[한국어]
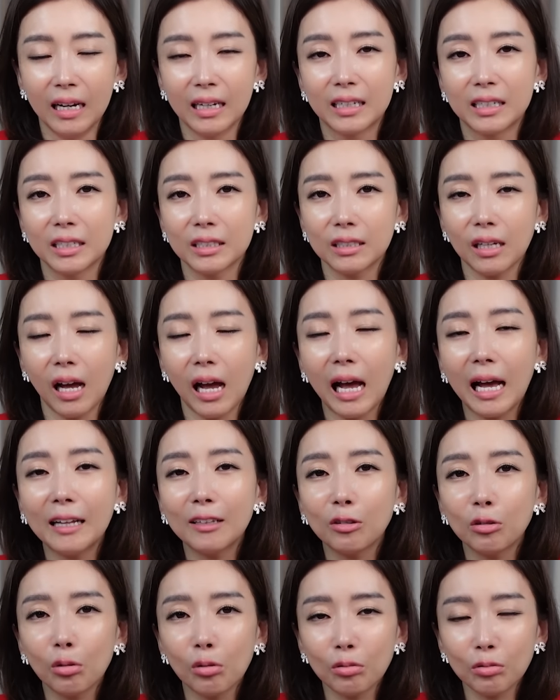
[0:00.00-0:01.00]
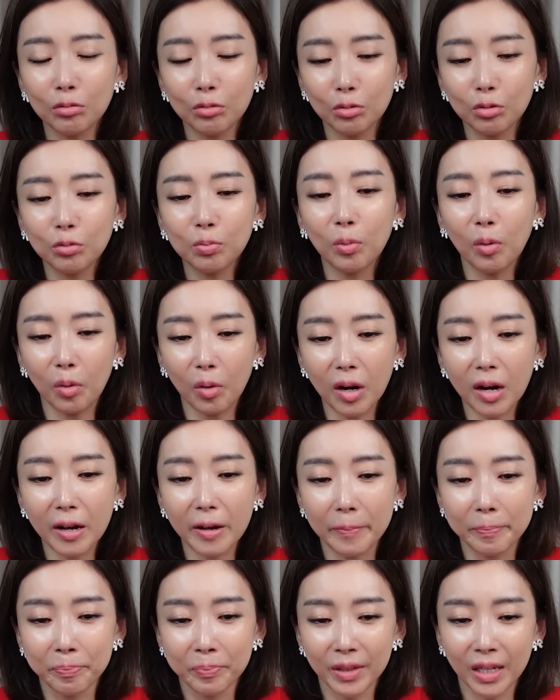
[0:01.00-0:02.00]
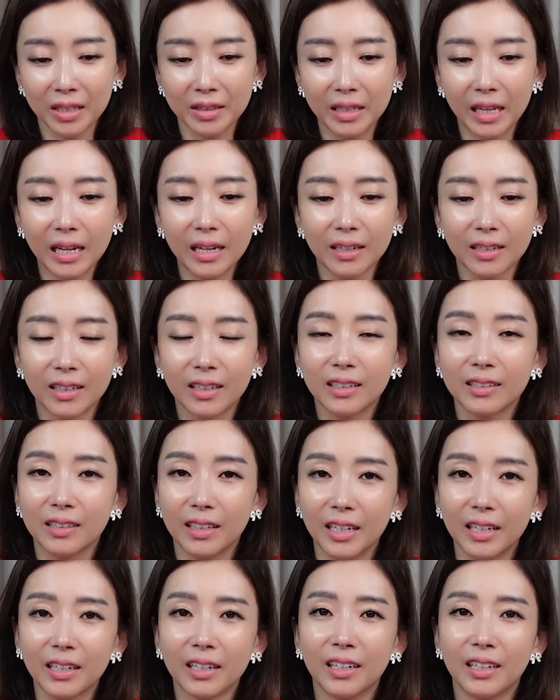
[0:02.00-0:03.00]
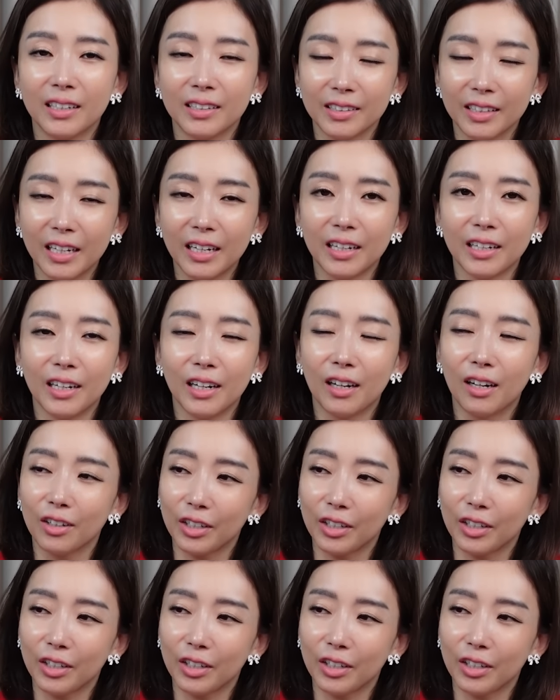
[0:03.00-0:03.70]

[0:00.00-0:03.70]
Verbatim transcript: 그래서 한동훈 후보가 네, 네, 네,